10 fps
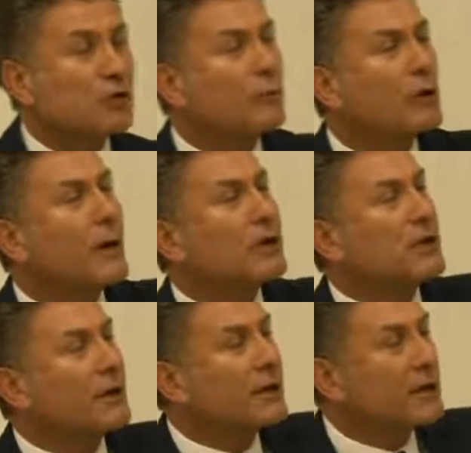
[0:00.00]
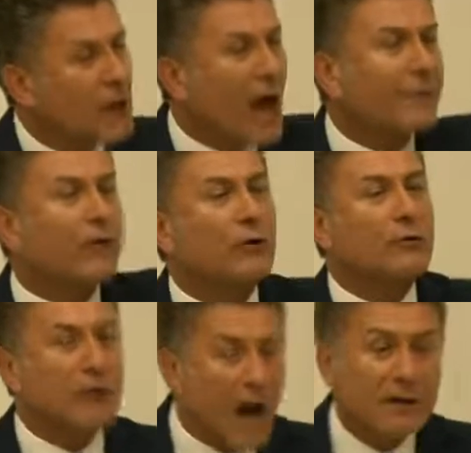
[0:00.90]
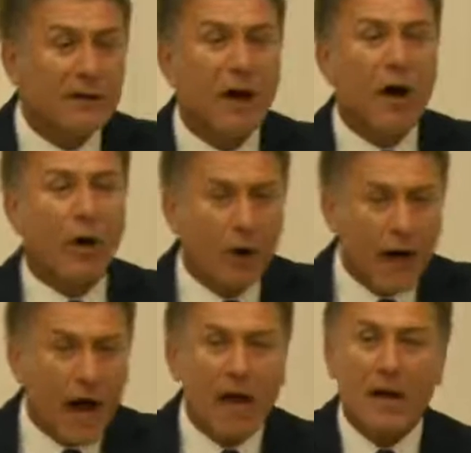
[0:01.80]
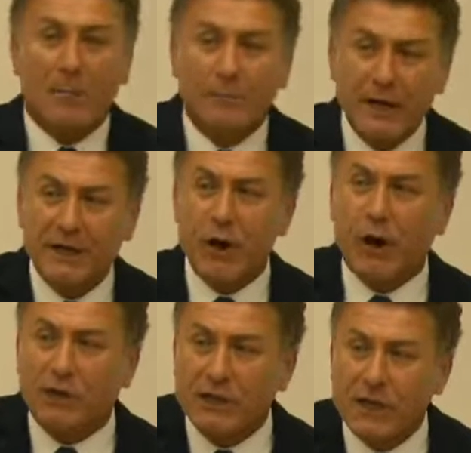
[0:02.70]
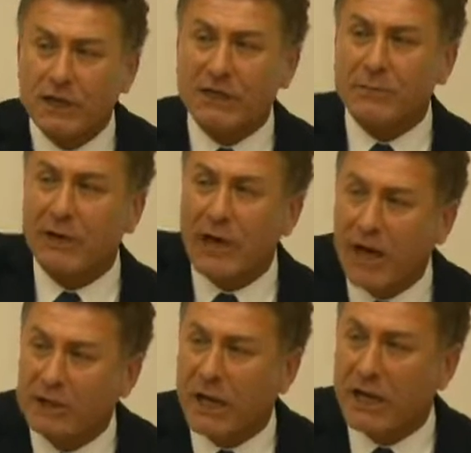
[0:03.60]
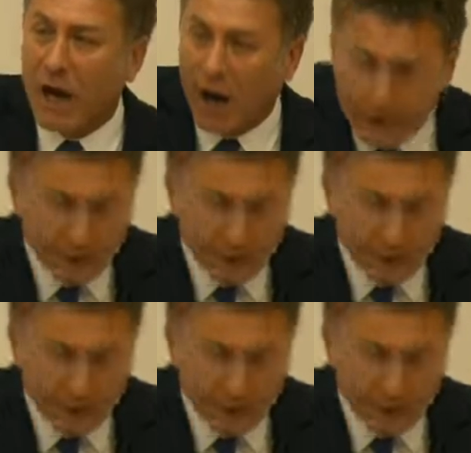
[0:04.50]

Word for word: Cumhurbaşkanı kıyak fonundan ona 1.8 milyar TL